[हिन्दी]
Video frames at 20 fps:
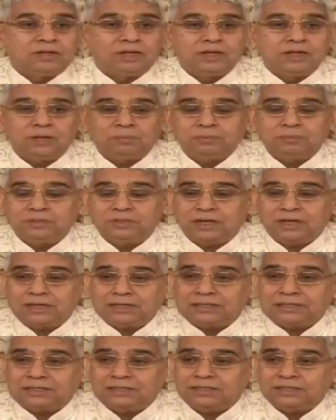अब
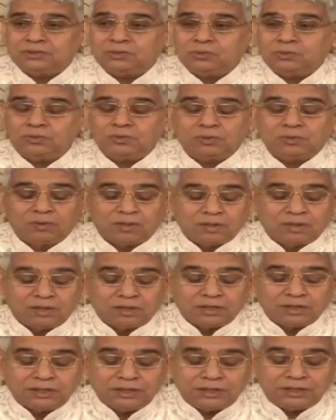दास ने तो
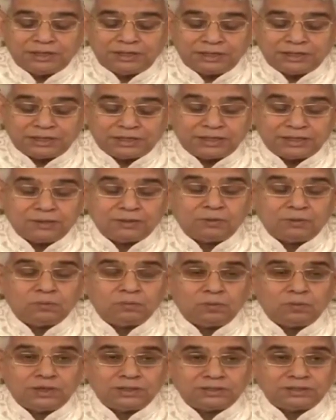इन्हीं के
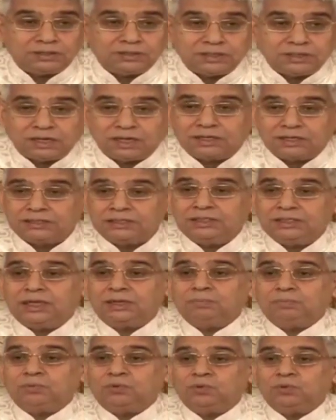अनुवाद दिखा
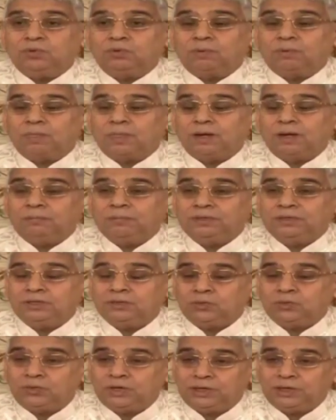दिया आपको अब ये
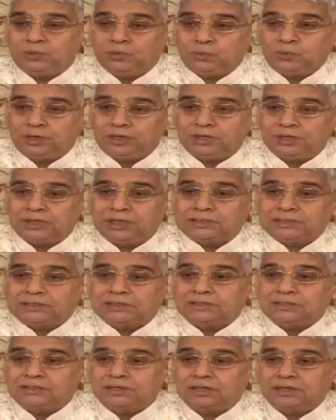कोई न्यू नहीं कह
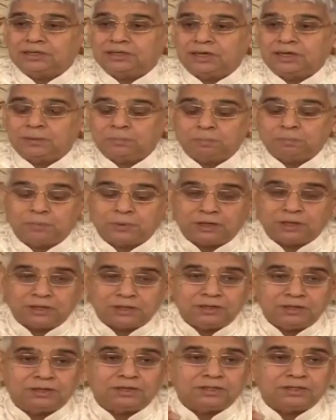सकता कि
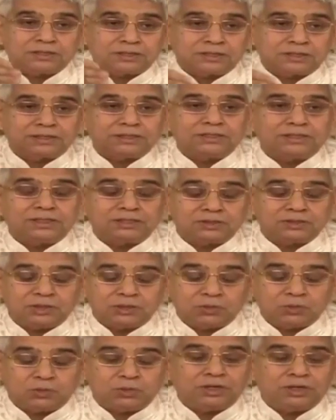रामपाल ने गलत कर दिया तो
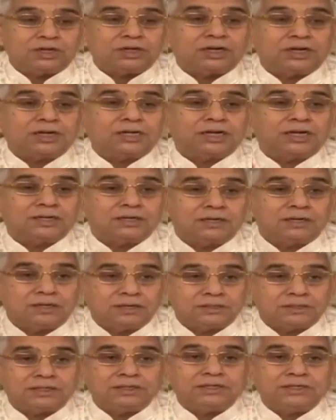इन्होंने कर रखा
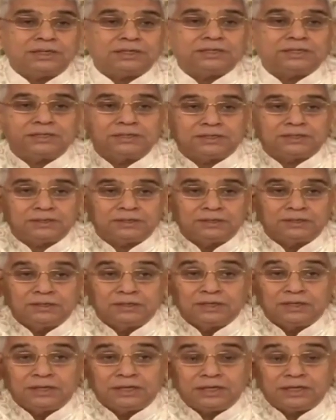गलत है या ठीक है
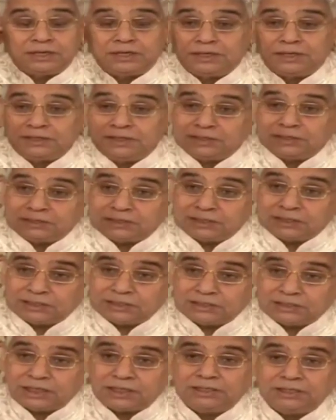लेकिन ये
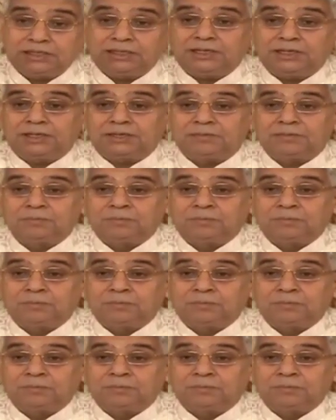सच्चाई है